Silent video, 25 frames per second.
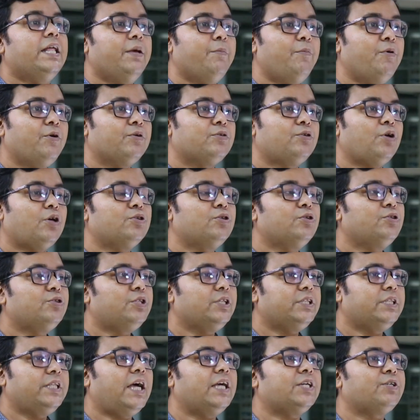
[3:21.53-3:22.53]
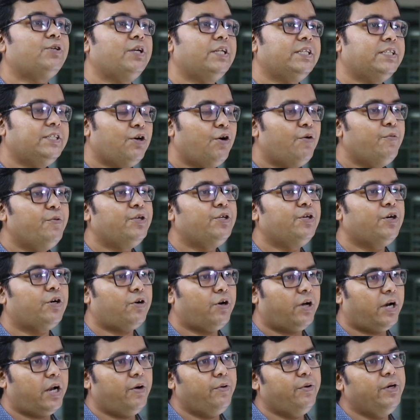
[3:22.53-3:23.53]
এবং তদন্তেতে আসলে যে অভিযোগ
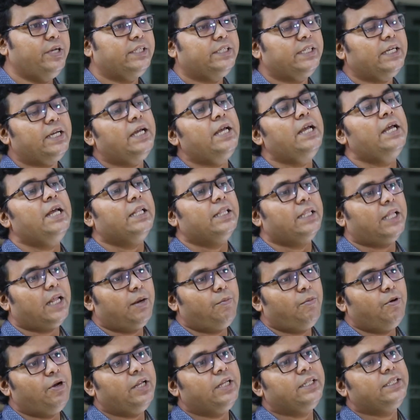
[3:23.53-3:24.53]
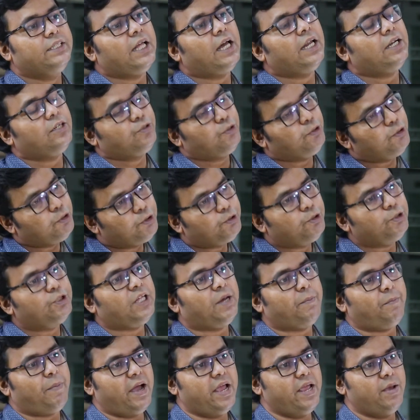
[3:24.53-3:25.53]
করা হয়েছে তারা বলে তার
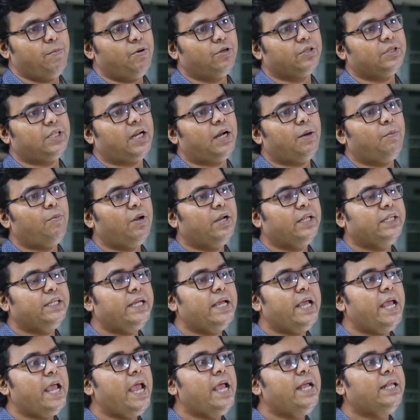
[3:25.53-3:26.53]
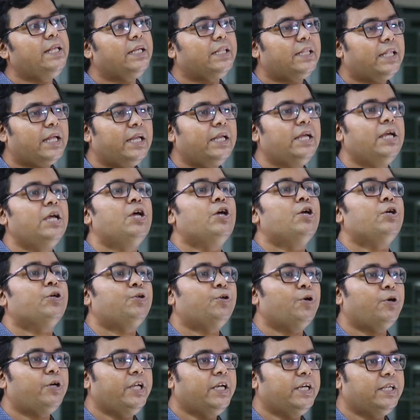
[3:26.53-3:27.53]
সত্যতা পায় এবং তারা বলে যে এই যে তার
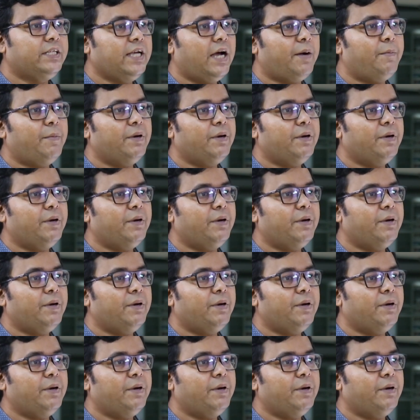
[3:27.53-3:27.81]
সঠিক যে